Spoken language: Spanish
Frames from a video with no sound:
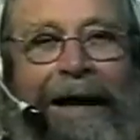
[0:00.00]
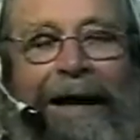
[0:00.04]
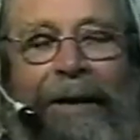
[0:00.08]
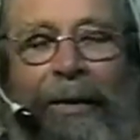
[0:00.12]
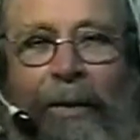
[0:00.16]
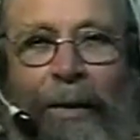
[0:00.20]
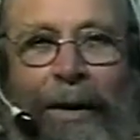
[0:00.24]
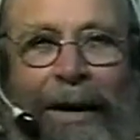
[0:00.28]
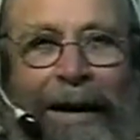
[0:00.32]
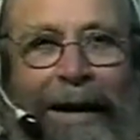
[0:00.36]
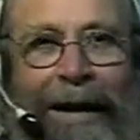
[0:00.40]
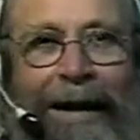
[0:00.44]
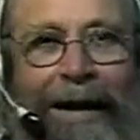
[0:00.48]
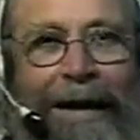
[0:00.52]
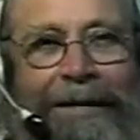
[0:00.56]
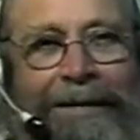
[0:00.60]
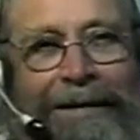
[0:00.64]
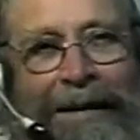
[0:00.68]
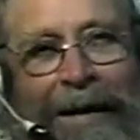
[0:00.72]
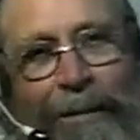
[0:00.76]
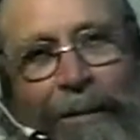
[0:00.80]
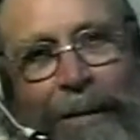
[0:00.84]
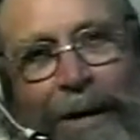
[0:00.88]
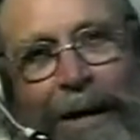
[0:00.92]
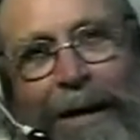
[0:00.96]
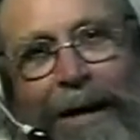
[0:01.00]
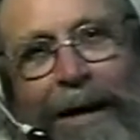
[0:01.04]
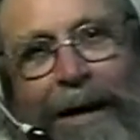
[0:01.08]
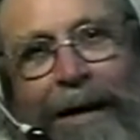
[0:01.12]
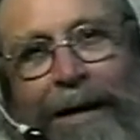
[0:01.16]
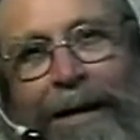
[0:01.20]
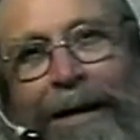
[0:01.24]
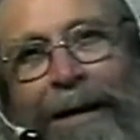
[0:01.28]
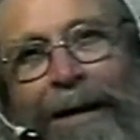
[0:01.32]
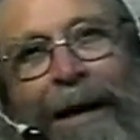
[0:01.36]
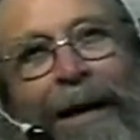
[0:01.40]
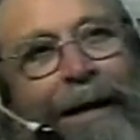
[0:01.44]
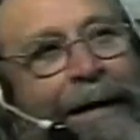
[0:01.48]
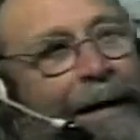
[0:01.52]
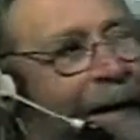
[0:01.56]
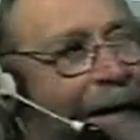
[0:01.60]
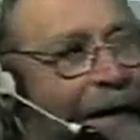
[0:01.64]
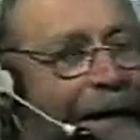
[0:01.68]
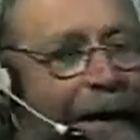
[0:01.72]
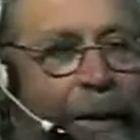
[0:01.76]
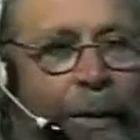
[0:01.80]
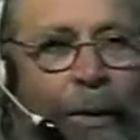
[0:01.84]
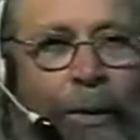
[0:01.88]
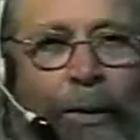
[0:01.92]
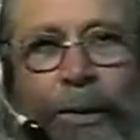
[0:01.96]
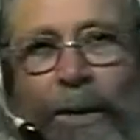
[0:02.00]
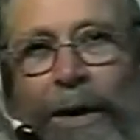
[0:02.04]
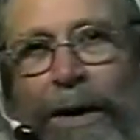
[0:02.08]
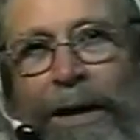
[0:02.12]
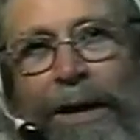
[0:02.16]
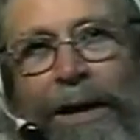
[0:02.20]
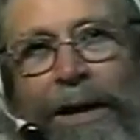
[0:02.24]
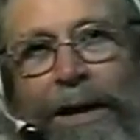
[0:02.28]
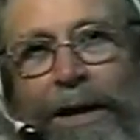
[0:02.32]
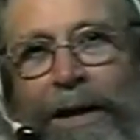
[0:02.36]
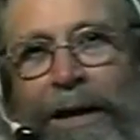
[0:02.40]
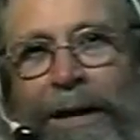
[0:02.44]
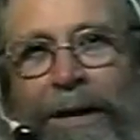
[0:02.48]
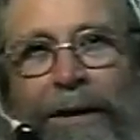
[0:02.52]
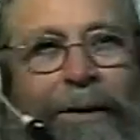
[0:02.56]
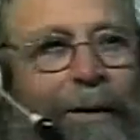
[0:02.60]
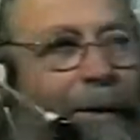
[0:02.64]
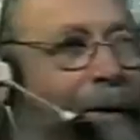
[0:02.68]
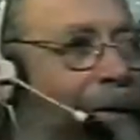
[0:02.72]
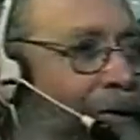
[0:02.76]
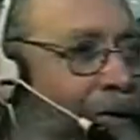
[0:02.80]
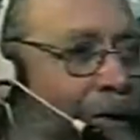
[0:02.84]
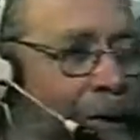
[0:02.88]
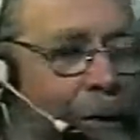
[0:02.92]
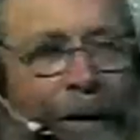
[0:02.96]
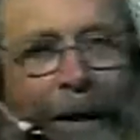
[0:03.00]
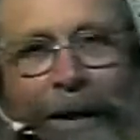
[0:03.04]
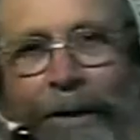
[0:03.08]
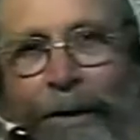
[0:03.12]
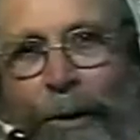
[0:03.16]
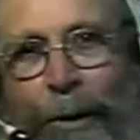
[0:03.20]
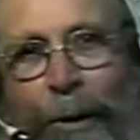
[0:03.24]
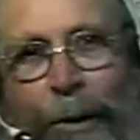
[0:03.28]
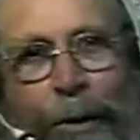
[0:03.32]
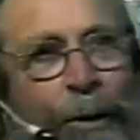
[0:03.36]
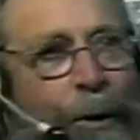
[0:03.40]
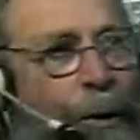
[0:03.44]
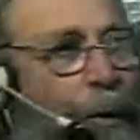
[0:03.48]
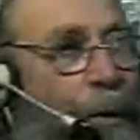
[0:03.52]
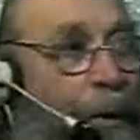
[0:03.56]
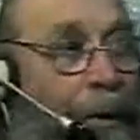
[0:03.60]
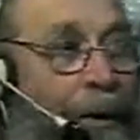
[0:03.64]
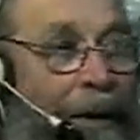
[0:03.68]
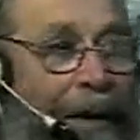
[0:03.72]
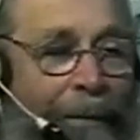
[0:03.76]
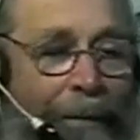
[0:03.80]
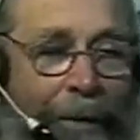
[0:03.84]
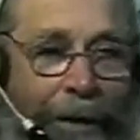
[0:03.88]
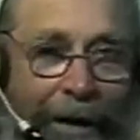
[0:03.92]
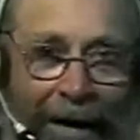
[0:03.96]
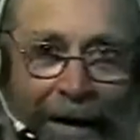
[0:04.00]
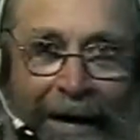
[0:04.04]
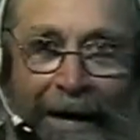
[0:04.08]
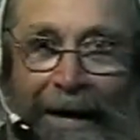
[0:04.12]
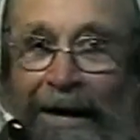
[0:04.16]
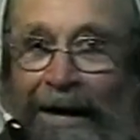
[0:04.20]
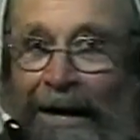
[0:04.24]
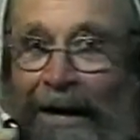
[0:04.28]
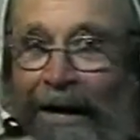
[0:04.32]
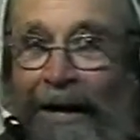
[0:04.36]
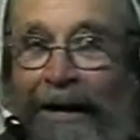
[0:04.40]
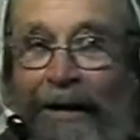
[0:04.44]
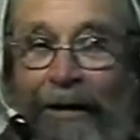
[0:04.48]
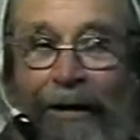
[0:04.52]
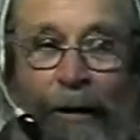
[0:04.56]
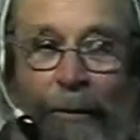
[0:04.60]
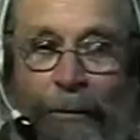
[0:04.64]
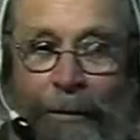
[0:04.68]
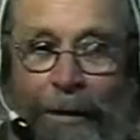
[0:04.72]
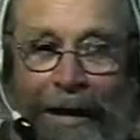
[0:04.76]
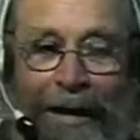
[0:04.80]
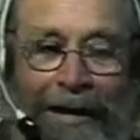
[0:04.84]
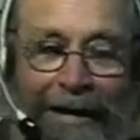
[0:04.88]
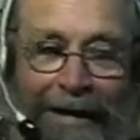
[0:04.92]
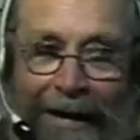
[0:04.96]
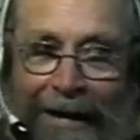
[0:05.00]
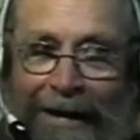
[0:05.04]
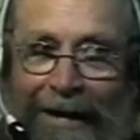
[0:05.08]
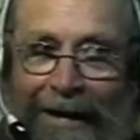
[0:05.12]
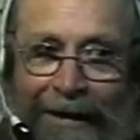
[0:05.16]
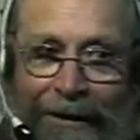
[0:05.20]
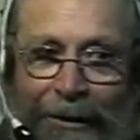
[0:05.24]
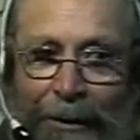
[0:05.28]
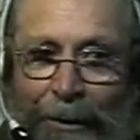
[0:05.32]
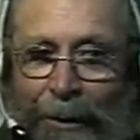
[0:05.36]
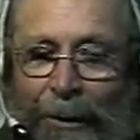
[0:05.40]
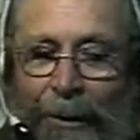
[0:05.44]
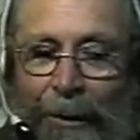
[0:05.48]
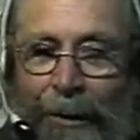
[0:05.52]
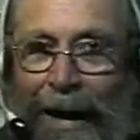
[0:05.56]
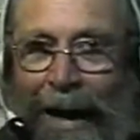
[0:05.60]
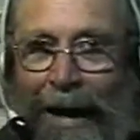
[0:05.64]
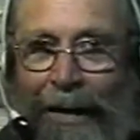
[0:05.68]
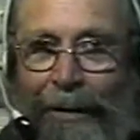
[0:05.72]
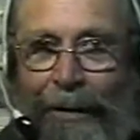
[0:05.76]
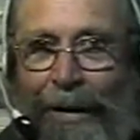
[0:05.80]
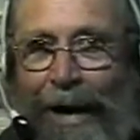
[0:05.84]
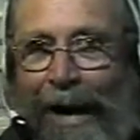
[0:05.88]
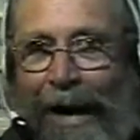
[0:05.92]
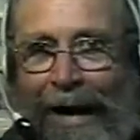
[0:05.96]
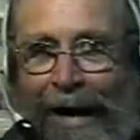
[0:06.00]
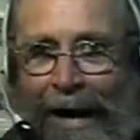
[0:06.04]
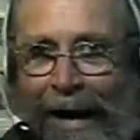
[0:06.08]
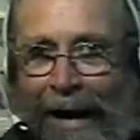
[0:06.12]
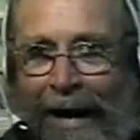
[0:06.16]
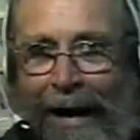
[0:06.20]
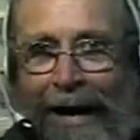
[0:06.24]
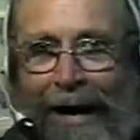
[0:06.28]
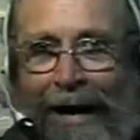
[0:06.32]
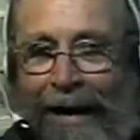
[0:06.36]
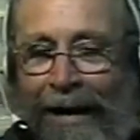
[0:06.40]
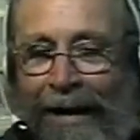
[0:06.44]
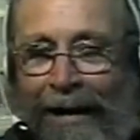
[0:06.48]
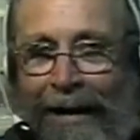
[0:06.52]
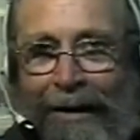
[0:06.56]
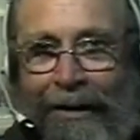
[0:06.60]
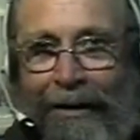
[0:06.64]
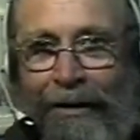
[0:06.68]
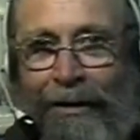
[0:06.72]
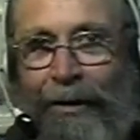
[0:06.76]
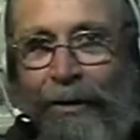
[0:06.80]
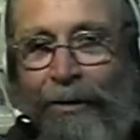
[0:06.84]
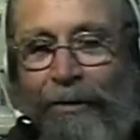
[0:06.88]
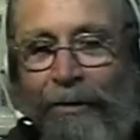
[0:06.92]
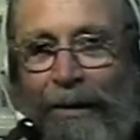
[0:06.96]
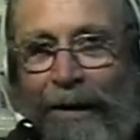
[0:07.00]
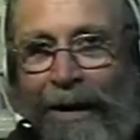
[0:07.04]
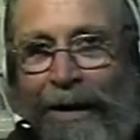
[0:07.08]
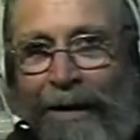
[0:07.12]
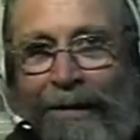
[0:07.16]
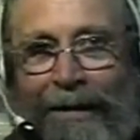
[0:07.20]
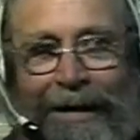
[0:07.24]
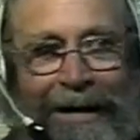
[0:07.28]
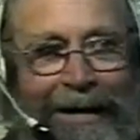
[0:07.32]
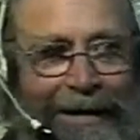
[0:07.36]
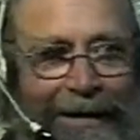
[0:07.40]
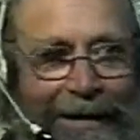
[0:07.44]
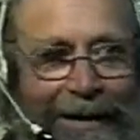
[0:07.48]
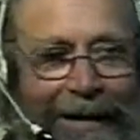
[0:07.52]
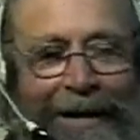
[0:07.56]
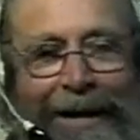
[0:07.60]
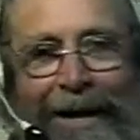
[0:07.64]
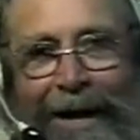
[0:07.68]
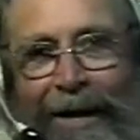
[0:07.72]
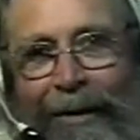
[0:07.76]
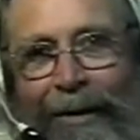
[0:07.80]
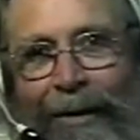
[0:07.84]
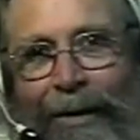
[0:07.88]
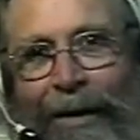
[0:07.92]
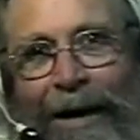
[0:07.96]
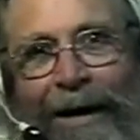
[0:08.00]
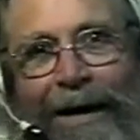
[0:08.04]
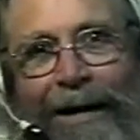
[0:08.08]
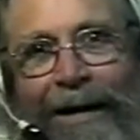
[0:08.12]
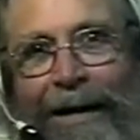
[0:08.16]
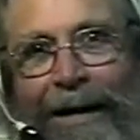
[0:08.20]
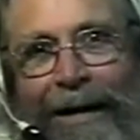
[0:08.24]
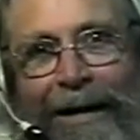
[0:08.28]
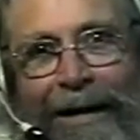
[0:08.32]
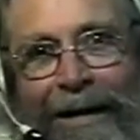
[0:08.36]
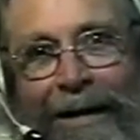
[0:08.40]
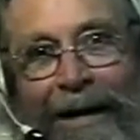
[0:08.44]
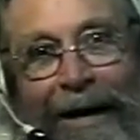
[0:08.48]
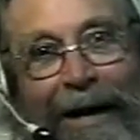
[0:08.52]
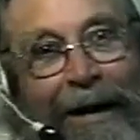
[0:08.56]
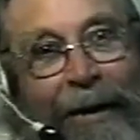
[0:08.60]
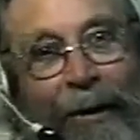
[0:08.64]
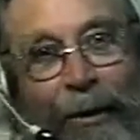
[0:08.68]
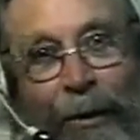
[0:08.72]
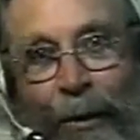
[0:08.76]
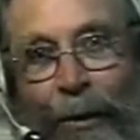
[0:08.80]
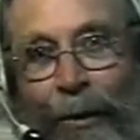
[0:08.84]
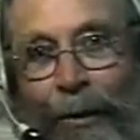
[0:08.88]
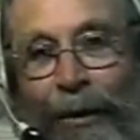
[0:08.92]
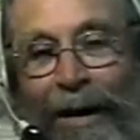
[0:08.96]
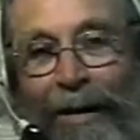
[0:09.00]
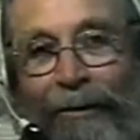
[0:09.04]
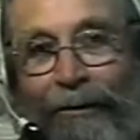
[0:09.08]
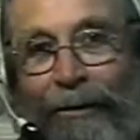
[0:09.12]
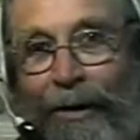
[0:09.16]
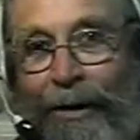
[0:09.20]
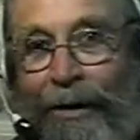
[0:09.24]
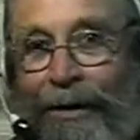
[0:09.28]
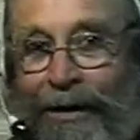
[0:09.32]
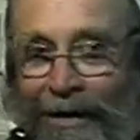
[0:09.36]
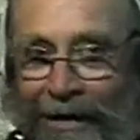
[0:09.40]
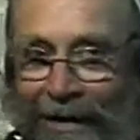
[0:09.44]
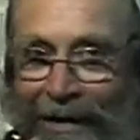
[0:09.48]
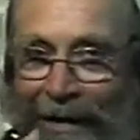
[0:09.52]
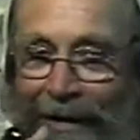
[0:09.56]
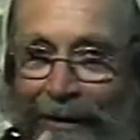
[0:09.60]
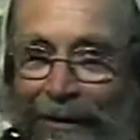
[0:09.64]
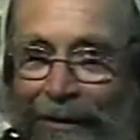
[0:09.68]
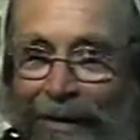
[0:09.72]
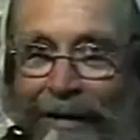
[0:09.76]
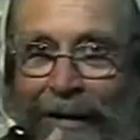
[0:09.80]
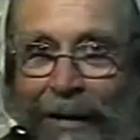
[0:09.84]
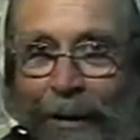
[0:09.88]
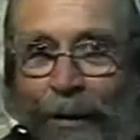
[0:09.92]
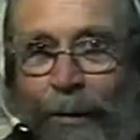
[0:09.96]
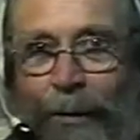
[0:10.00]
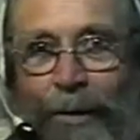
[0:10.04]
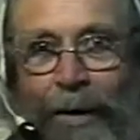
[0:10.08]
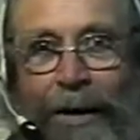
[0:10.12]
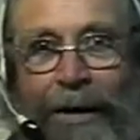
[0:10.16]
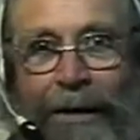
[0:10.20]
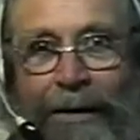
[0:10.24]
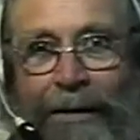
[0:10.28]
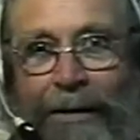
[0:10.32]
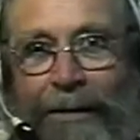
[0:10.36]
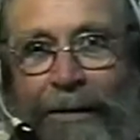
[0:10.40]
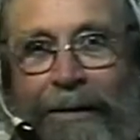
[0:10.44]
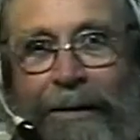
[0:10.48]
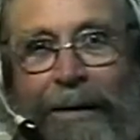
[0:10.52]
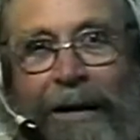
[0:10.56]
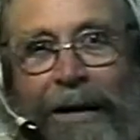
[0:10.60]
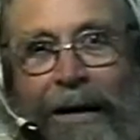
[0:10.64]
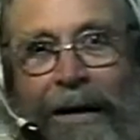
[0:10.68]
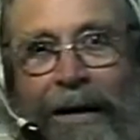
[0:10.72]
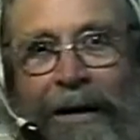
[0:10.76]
la Escuela de las Américas, en Estados Unidos, sobre tortura, porque los militares que torturaron acá no fueron entrenados ahí en, Cuba, fueron entrenados en Estados Unidos.